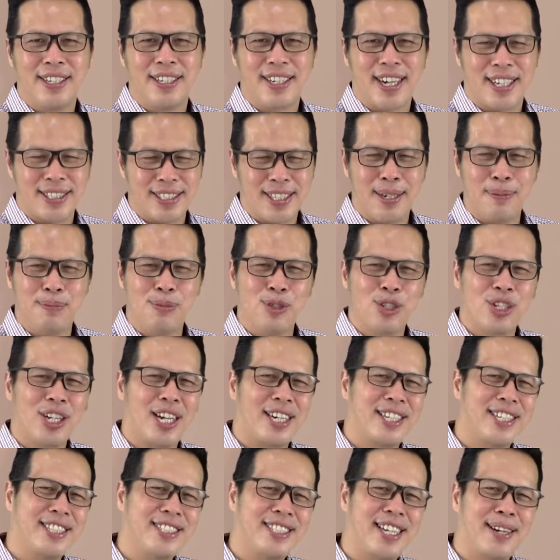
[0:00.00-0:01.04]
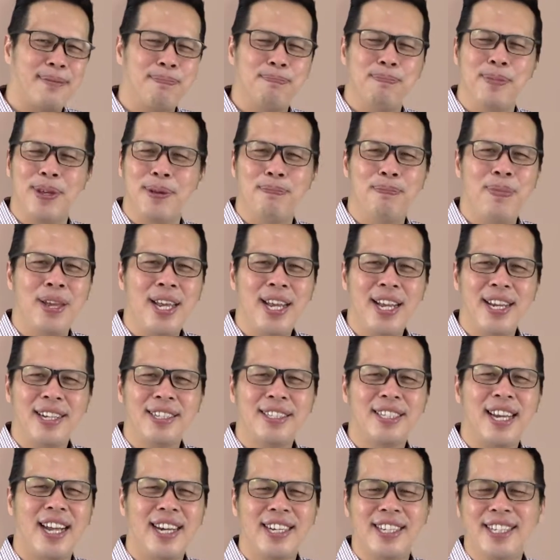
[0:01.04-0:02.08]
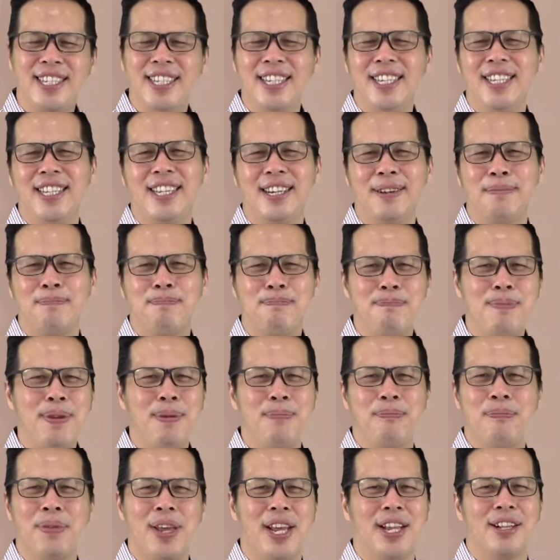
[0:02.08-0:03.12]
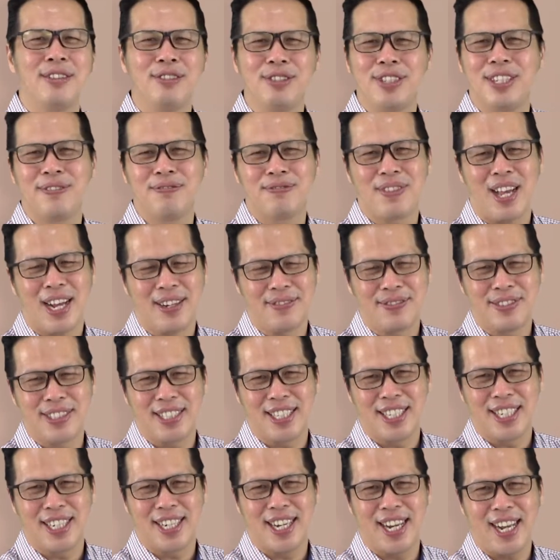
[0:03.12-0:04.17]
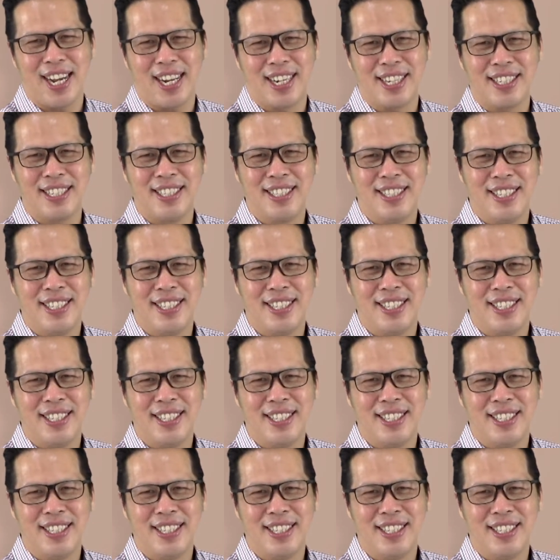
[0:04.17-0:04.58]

Raja Nebukadnezar mimpi dan ingin mimpi itu ditafsirkan.